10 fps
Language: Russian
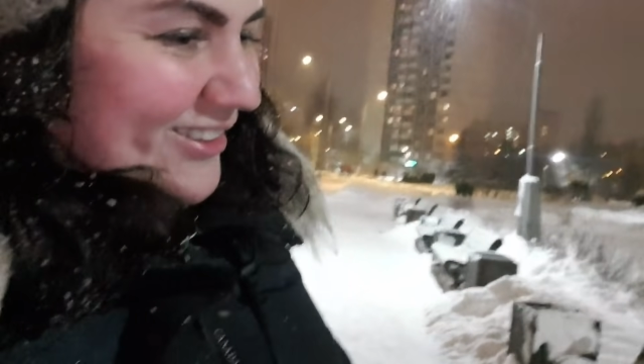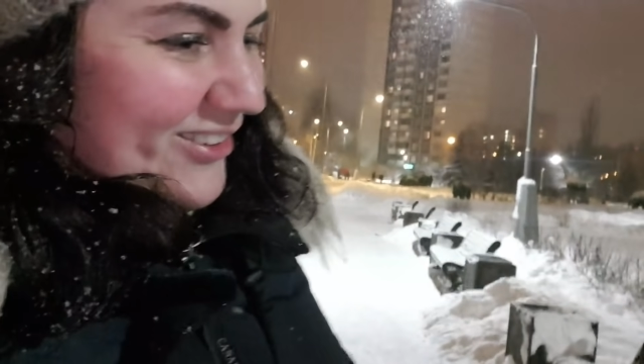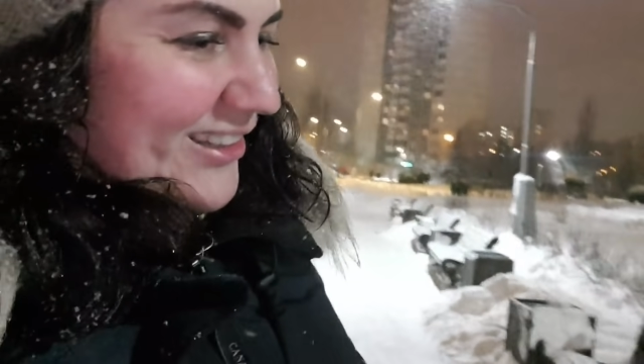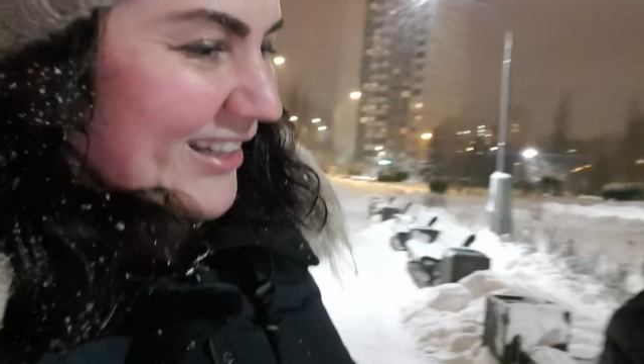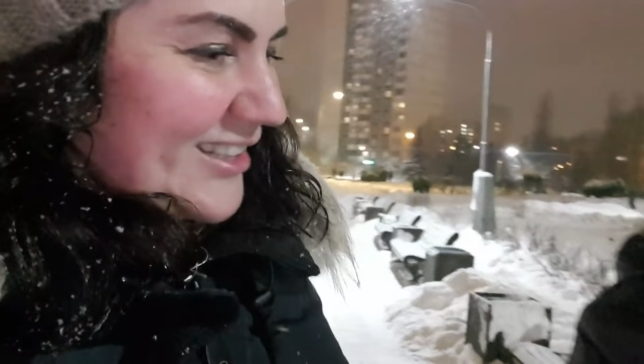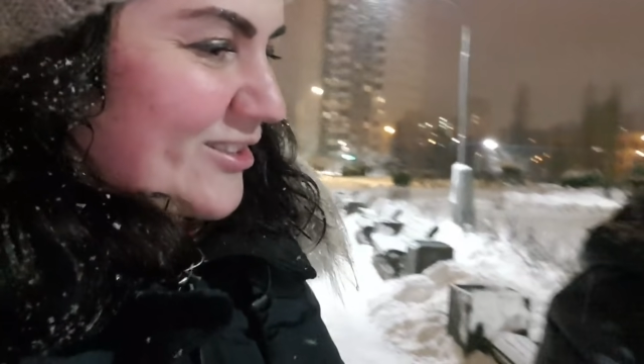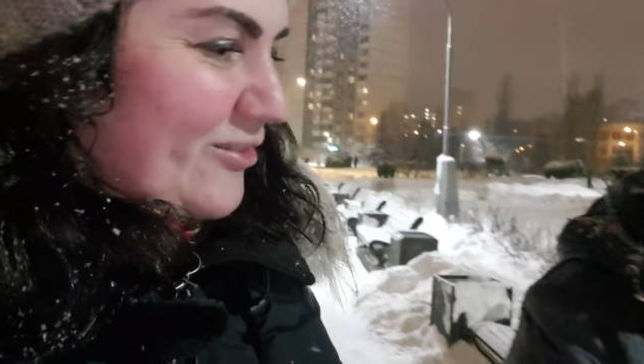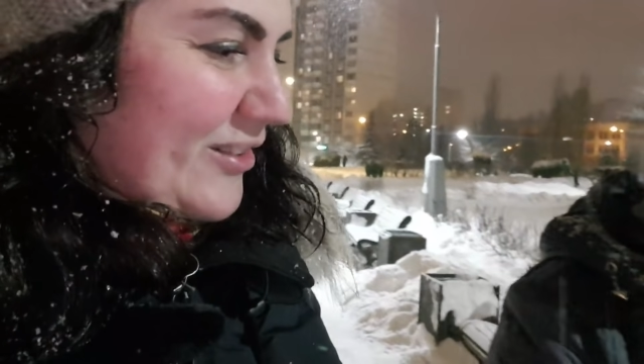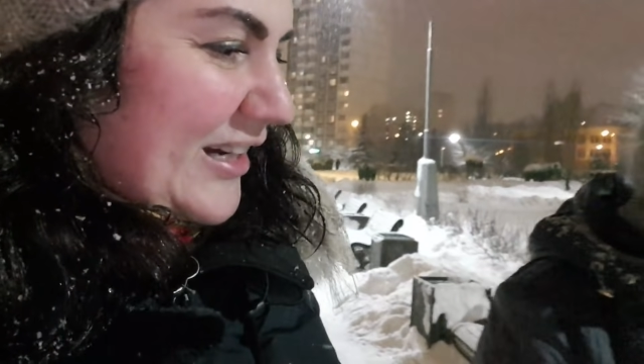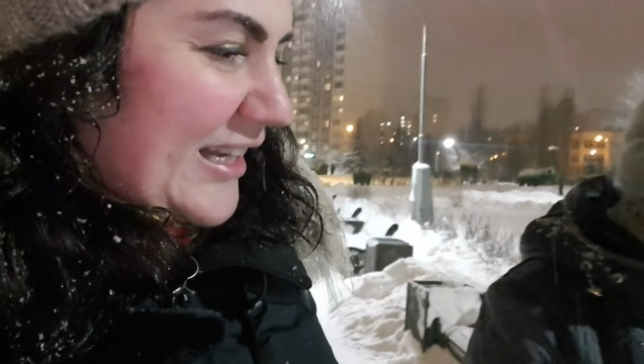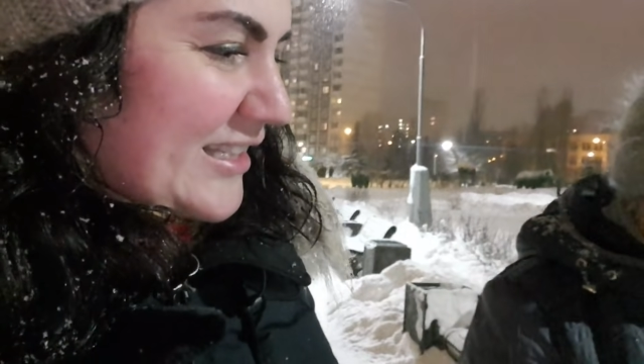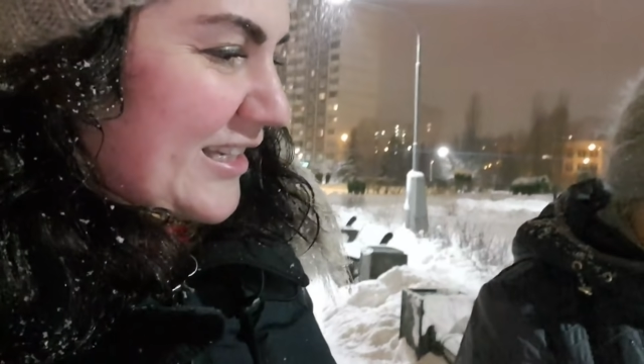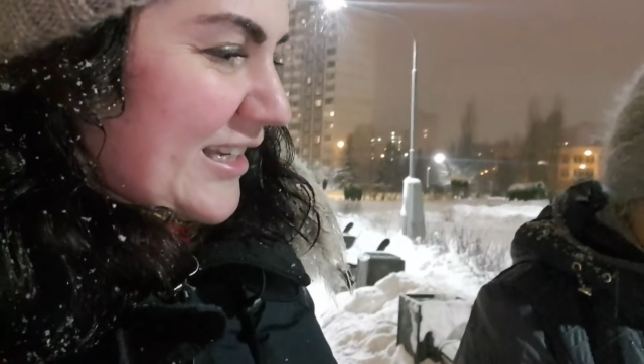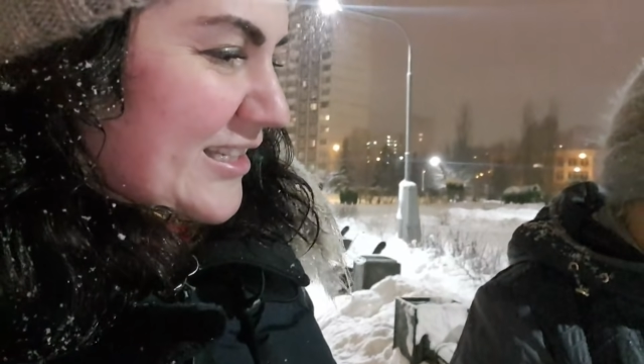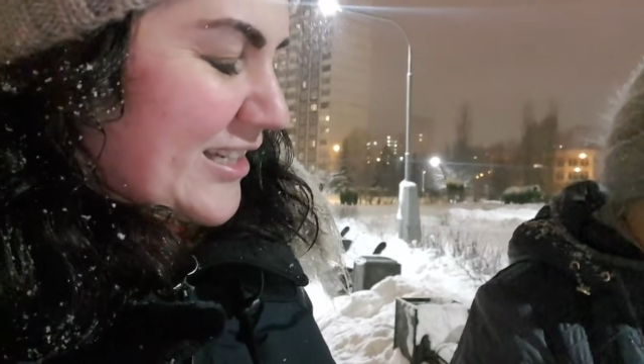Кто не хотел
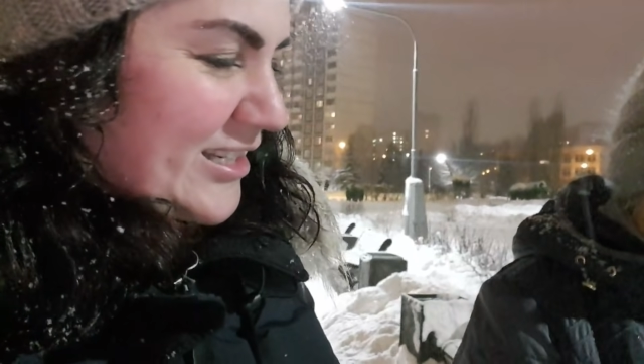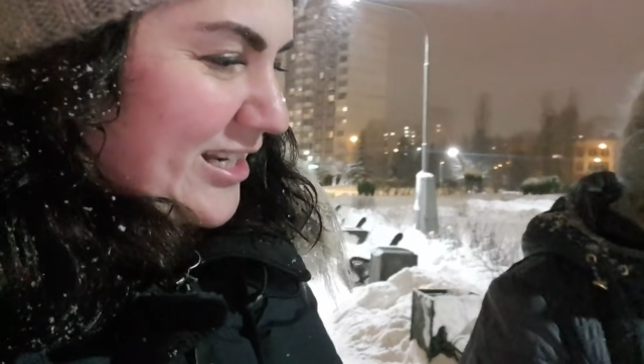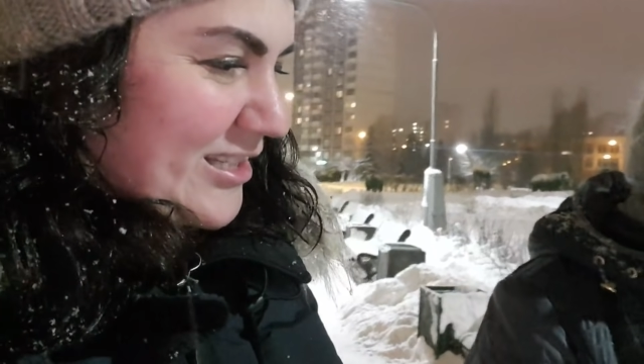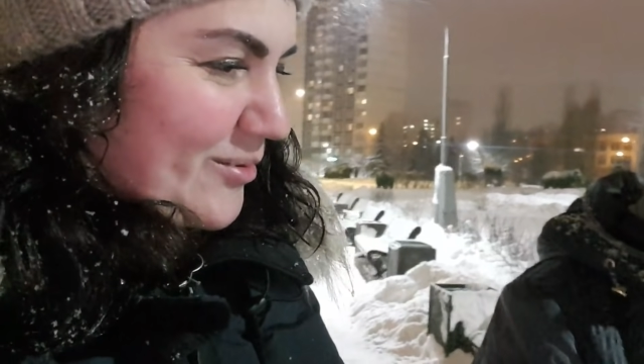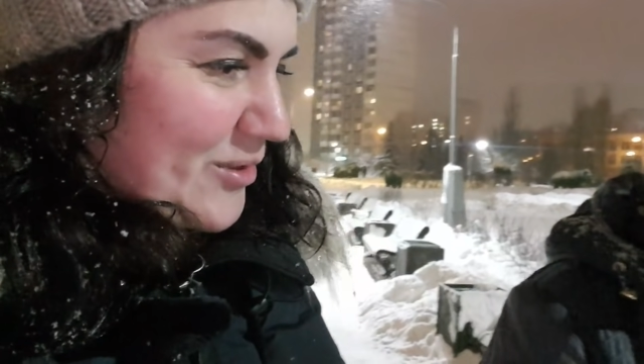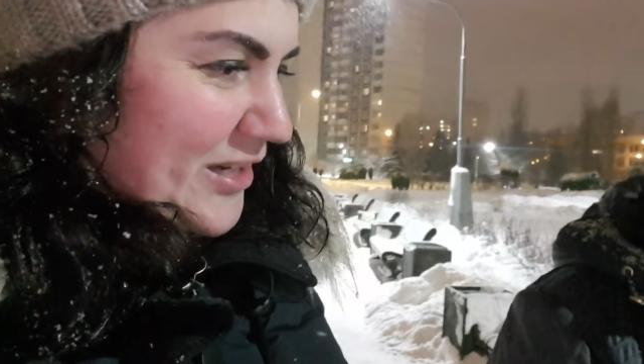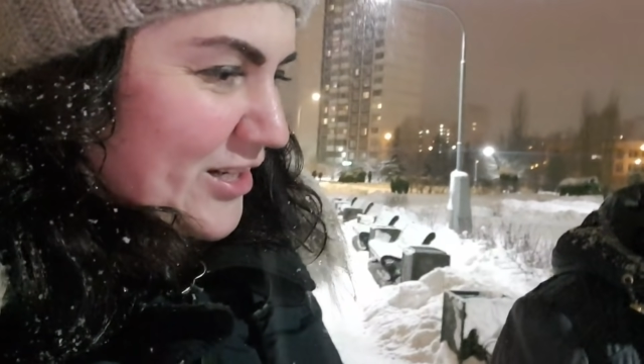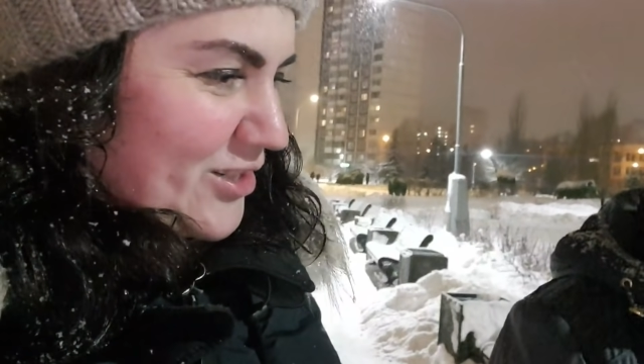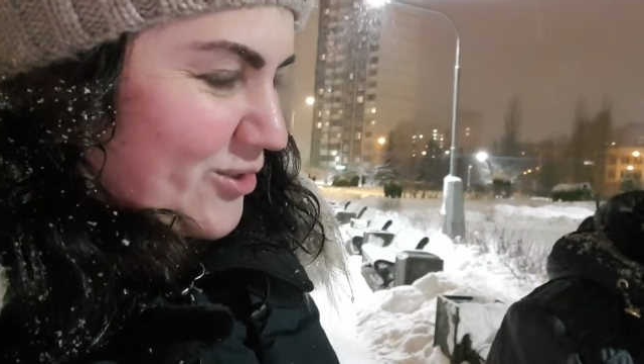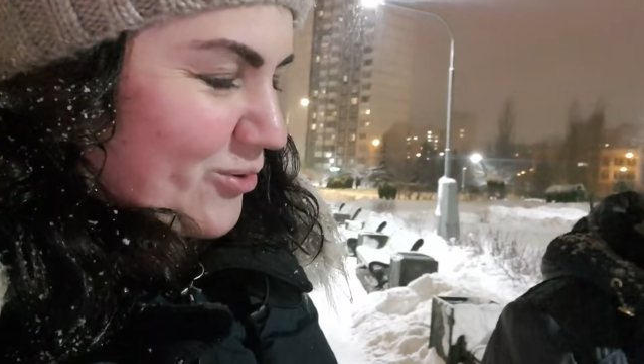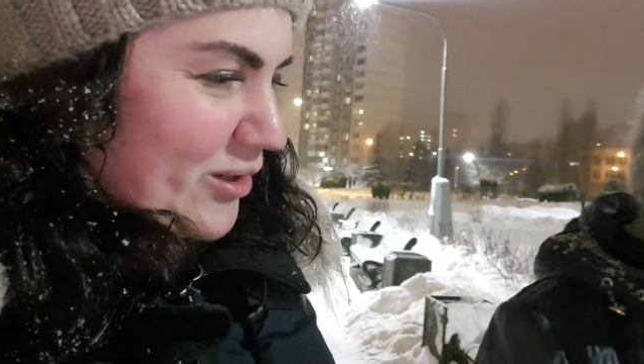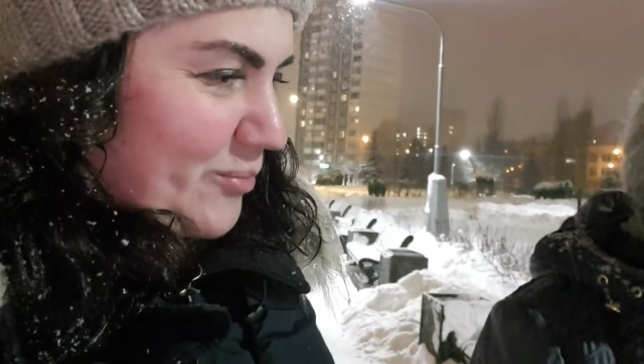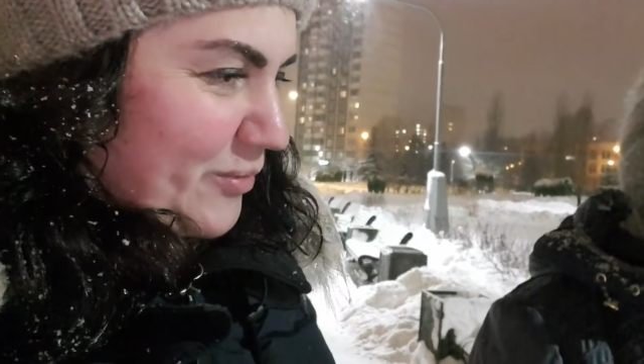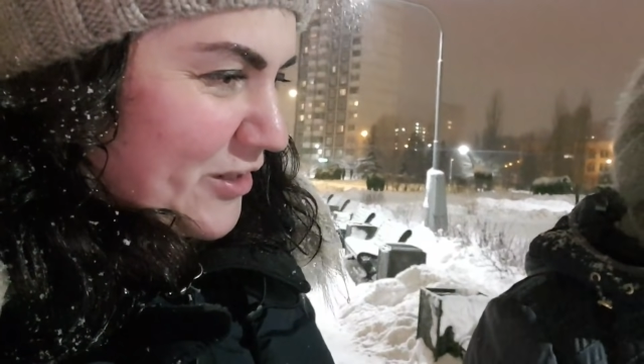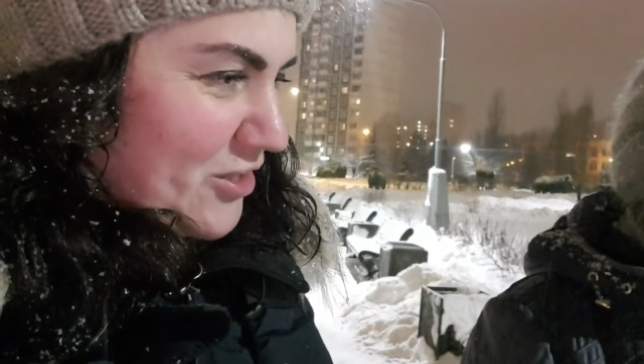выходить, сейчас нам скажет,
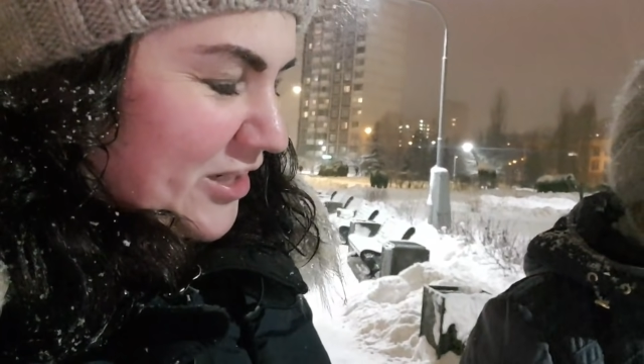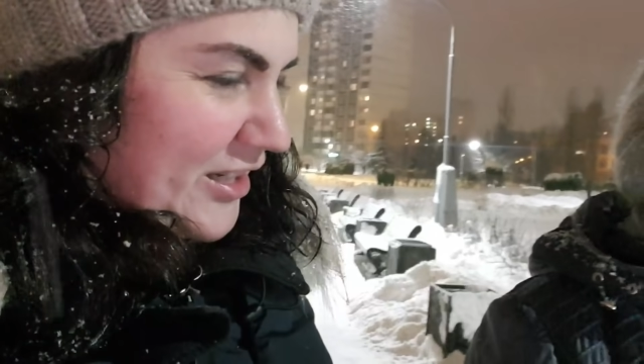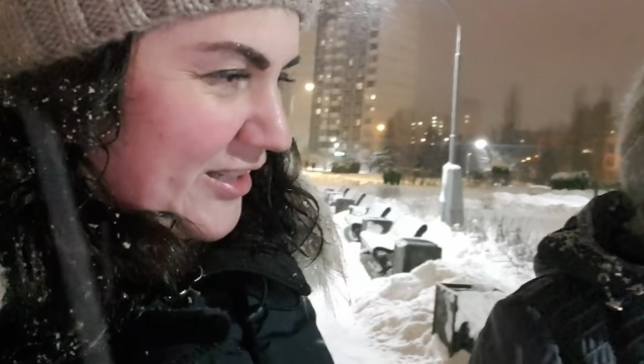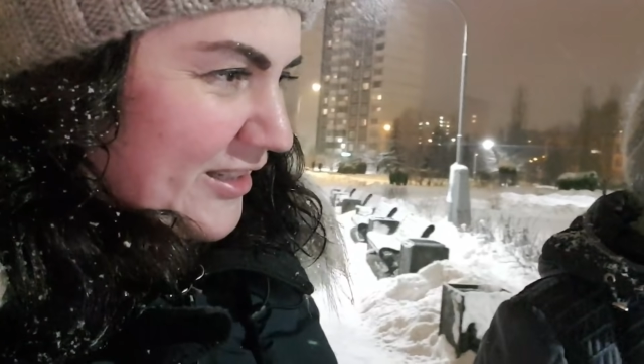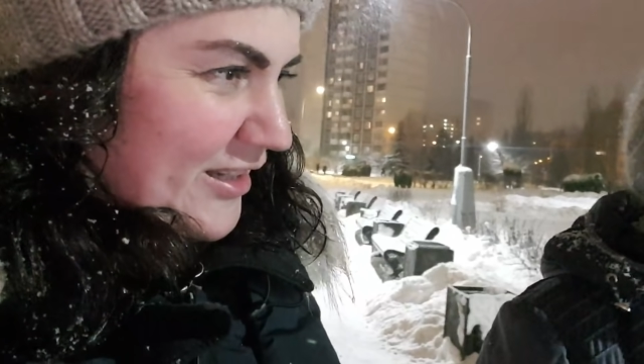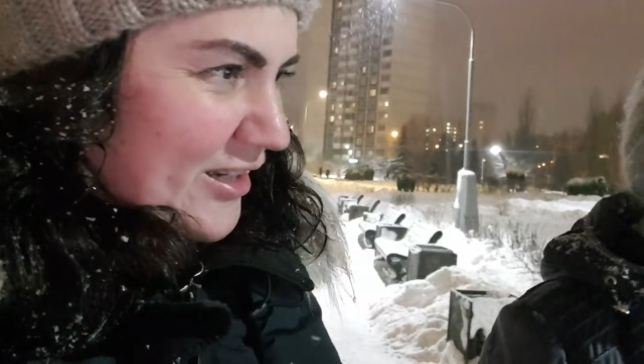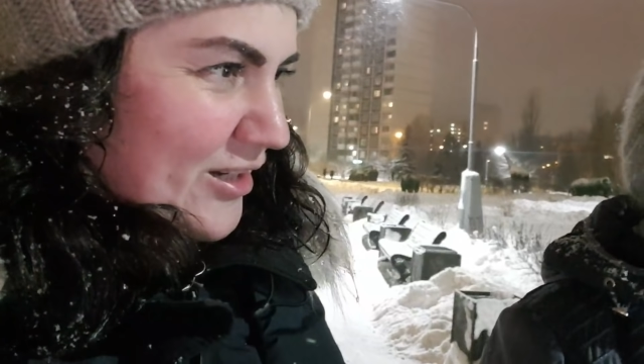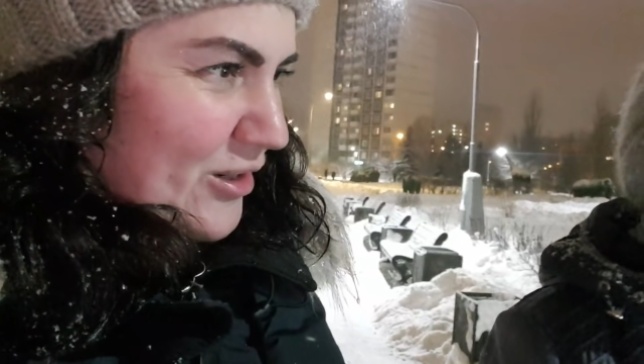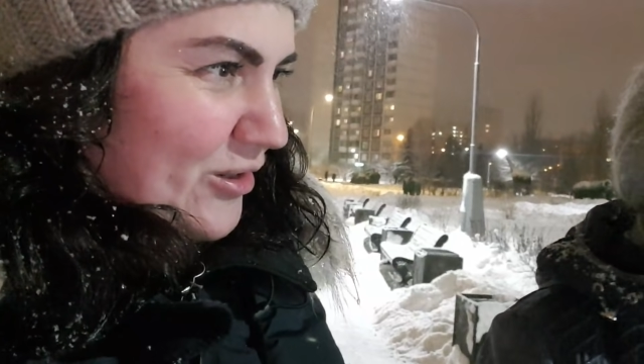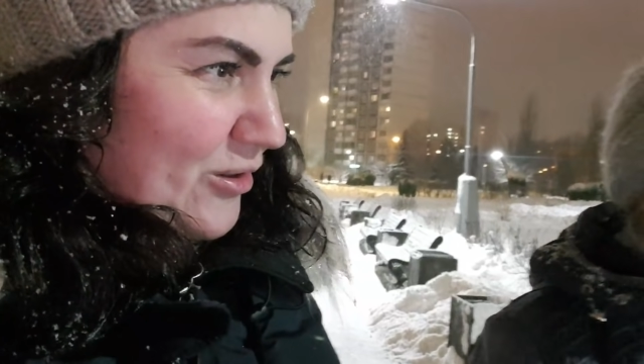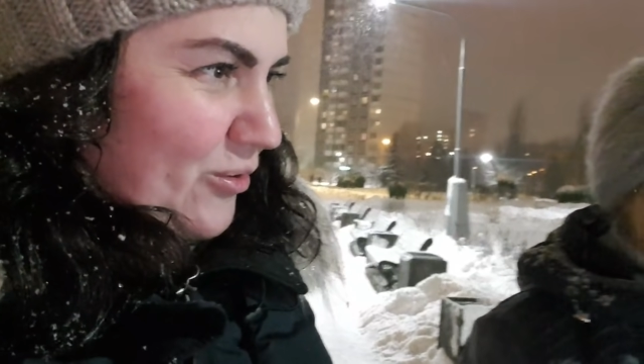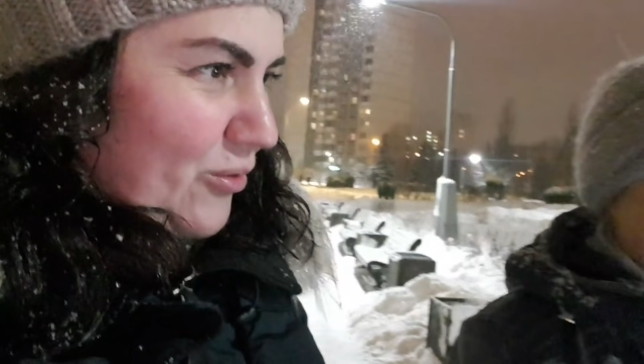сколько прошла. 10